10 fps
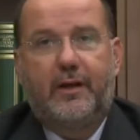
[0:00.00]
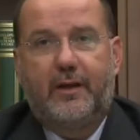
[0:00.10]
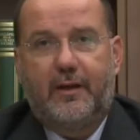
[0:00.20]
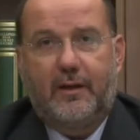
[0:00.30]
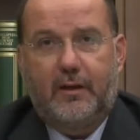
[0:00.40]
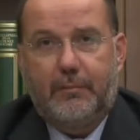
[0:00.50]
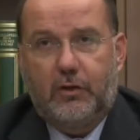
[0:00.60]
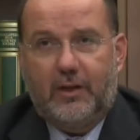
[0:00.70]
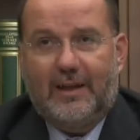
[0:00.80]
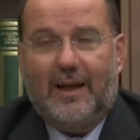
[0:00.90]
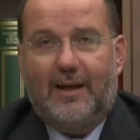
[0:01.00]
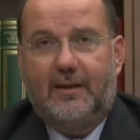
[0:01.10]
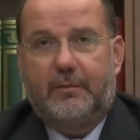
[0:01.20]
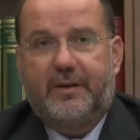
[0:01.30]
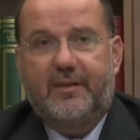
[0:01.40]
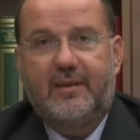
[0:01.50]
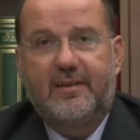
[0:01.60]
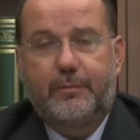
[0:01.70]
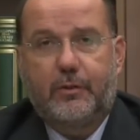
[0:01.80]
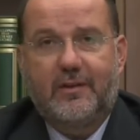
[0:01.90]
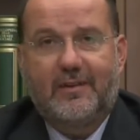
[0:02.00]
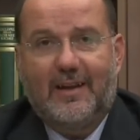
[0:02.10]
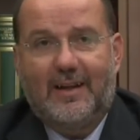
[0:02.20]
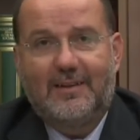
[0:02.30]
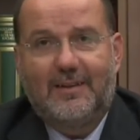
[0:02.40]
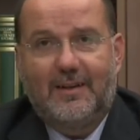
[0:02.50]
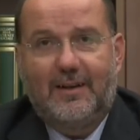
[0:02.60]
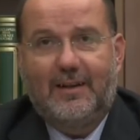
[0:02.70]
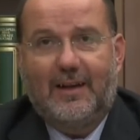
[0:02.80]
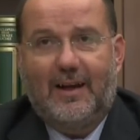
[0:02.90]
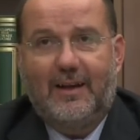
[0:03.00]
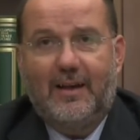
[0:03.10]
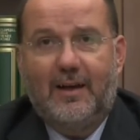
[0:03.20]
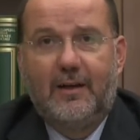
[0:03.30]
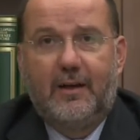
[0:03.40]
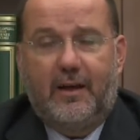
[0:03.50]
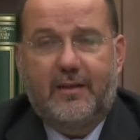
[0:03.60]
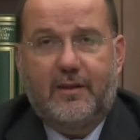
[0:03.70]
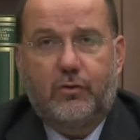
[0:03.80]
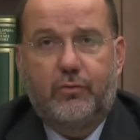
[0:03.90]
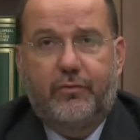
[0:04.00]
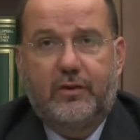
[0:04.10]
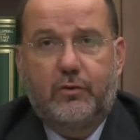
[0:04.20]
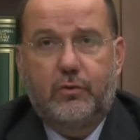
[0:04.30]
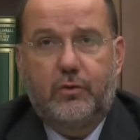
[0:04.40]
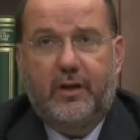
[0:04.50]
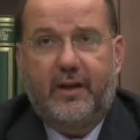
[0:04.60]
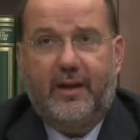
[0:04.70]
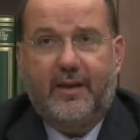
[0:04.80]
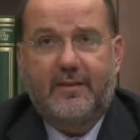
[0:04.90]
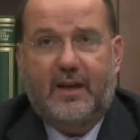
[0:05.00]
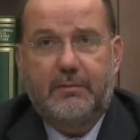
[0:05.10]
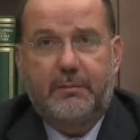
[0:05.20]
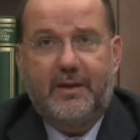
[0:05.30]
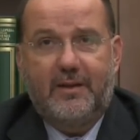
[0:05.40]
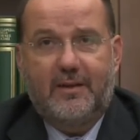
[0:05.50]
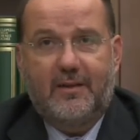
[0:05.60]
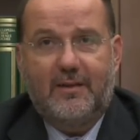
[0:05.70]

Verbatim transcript: eh, minoritaria la presenza protestante nell'Italia è stato un fattore estremamente